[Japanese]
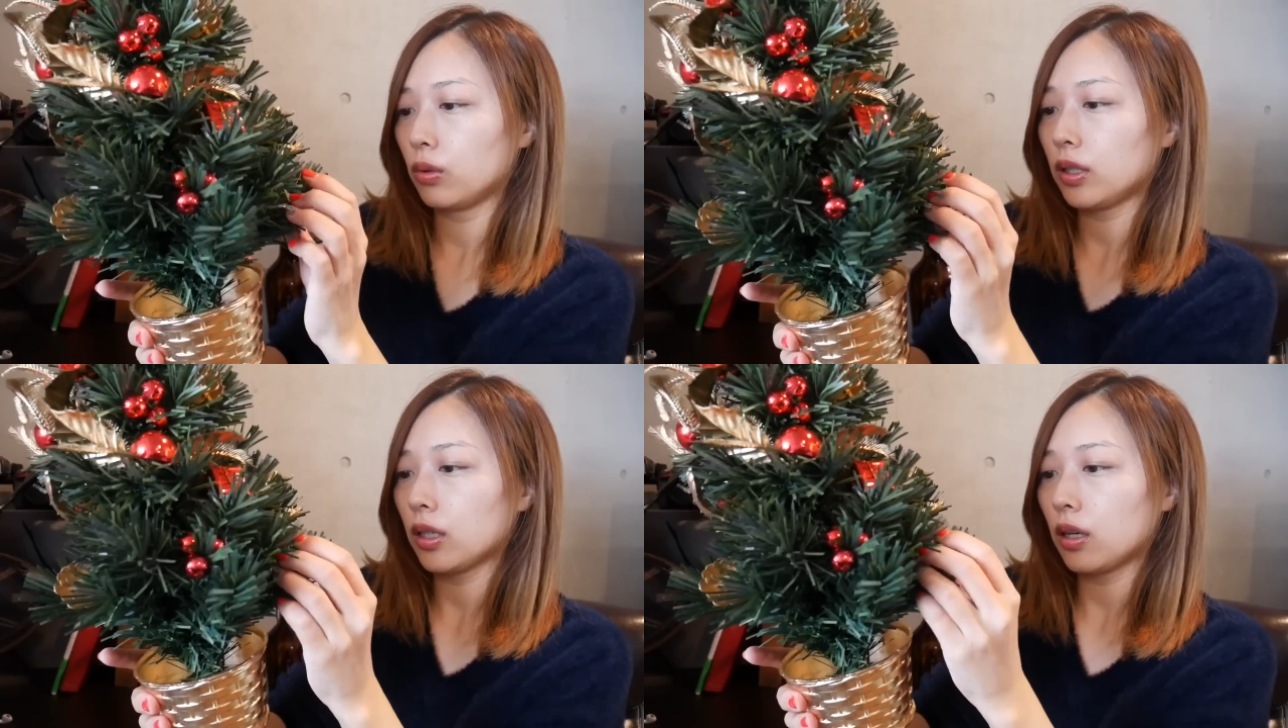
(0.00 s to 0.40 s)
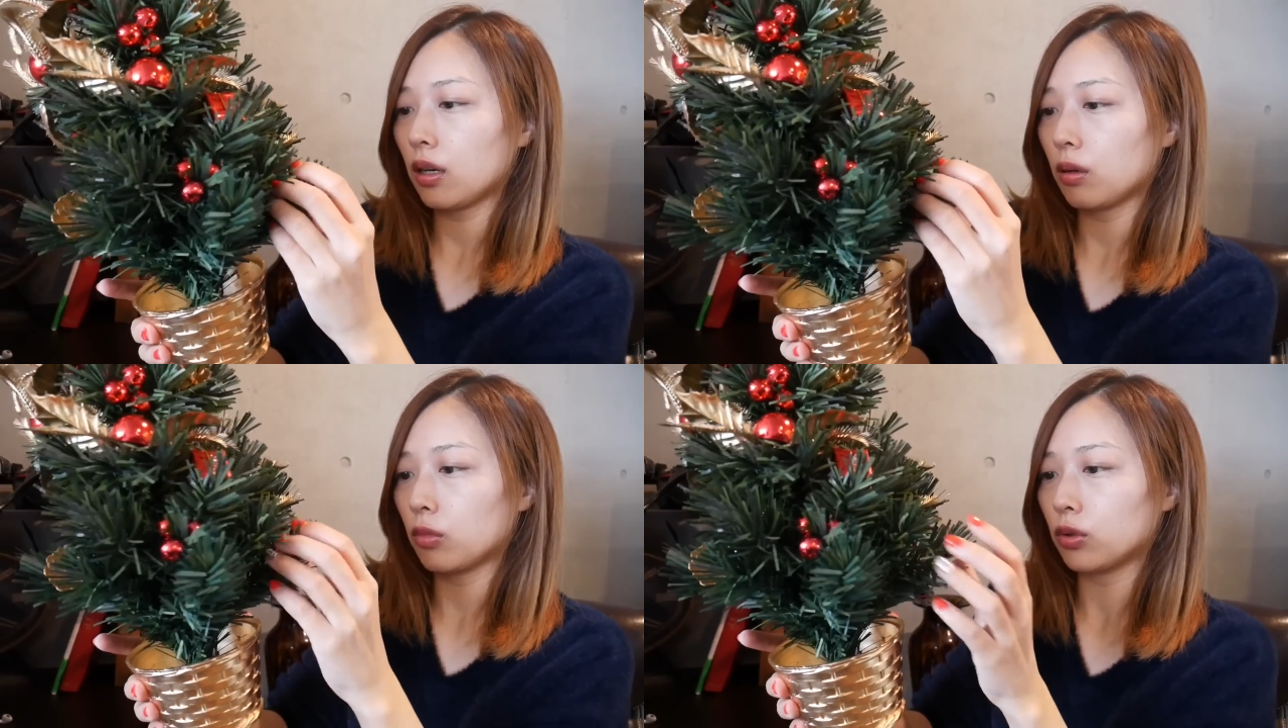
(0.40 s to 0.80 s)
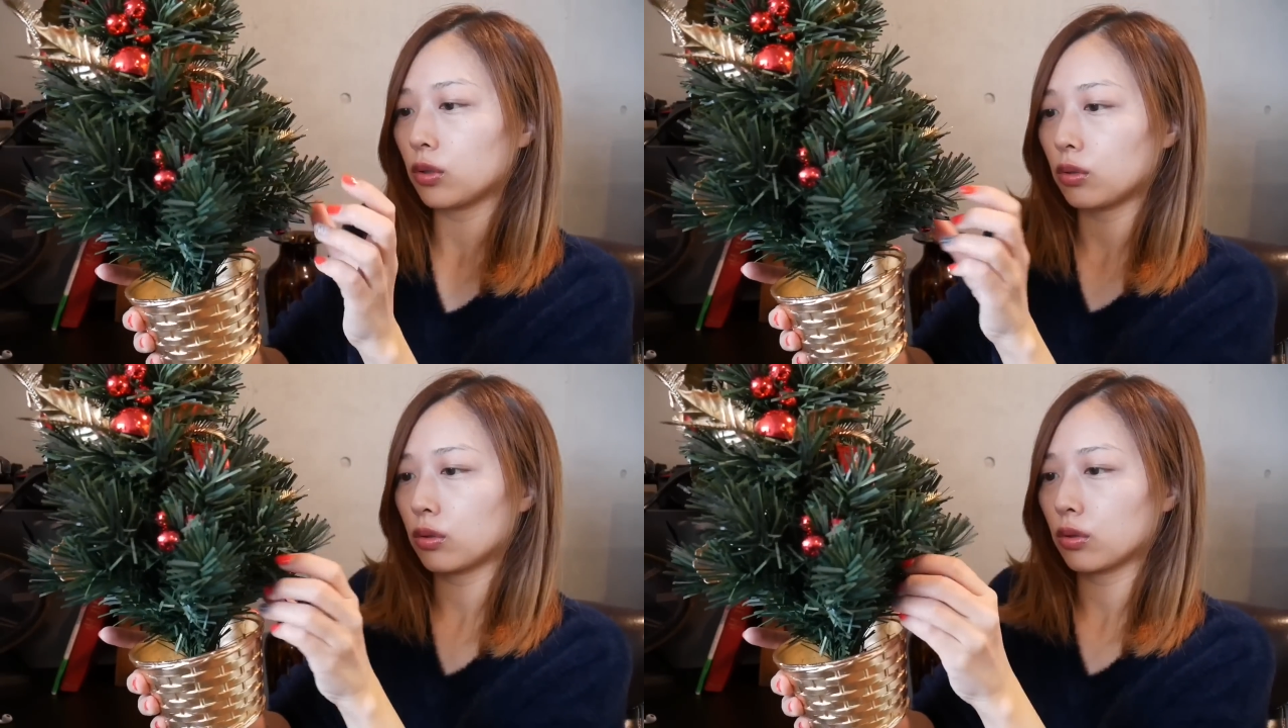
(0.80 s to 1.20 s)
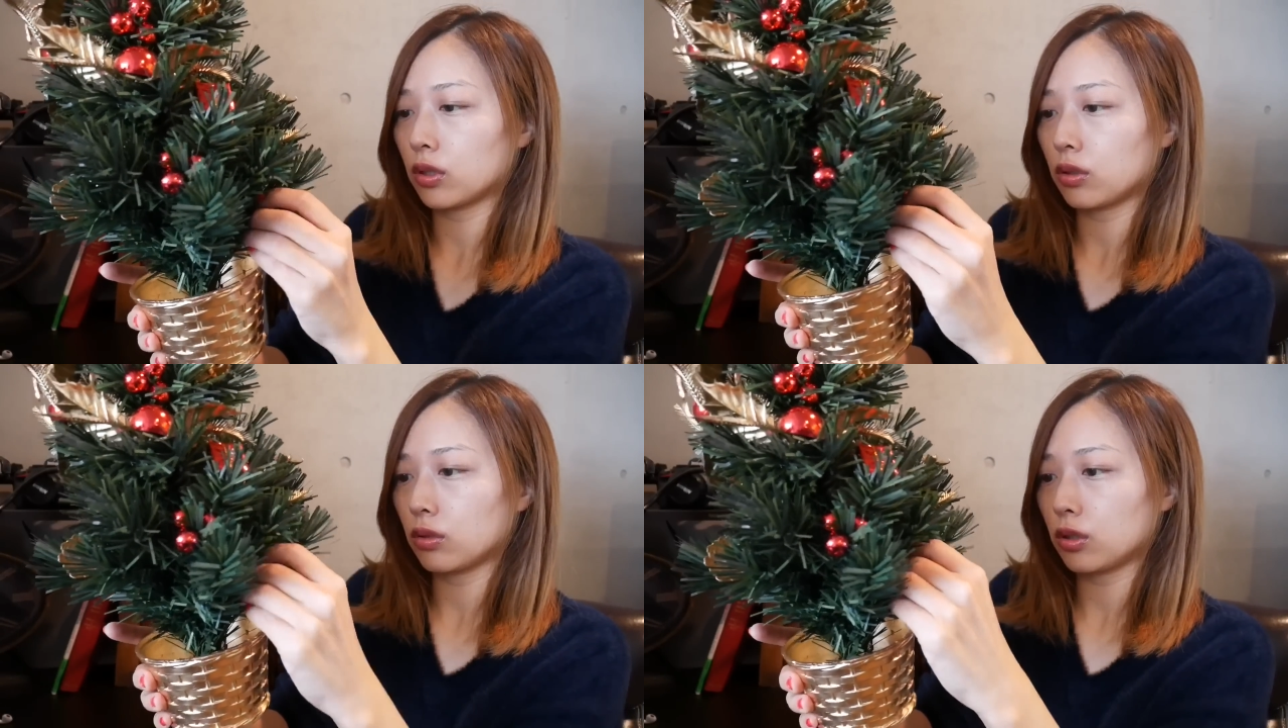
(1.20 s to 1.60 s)
置いてからもうちょっと調
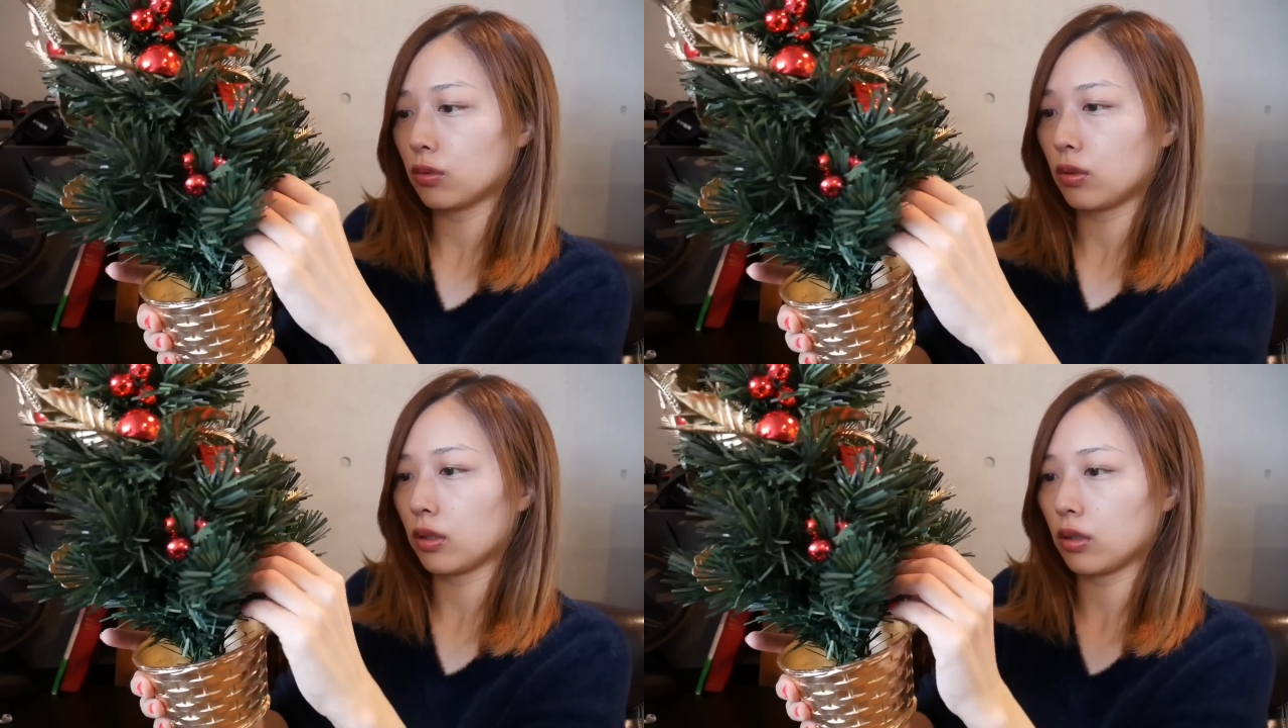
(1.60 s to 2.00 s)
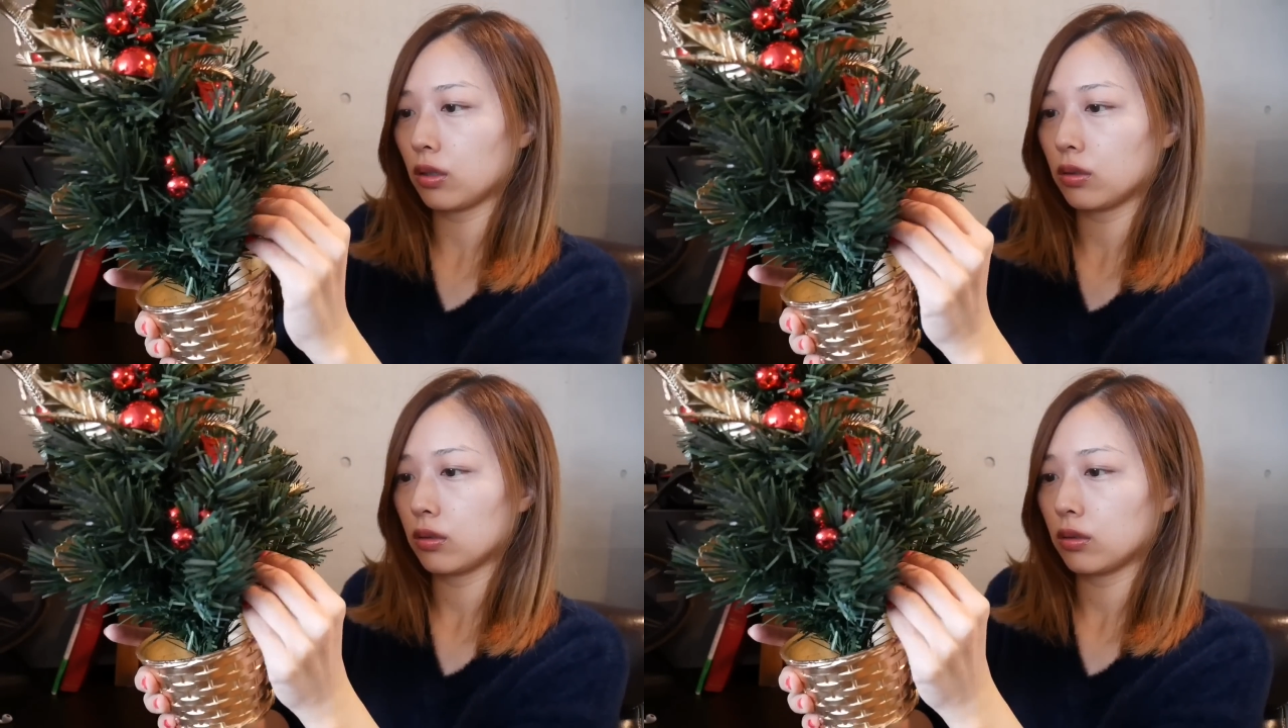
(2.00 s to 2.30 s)
節しようかな。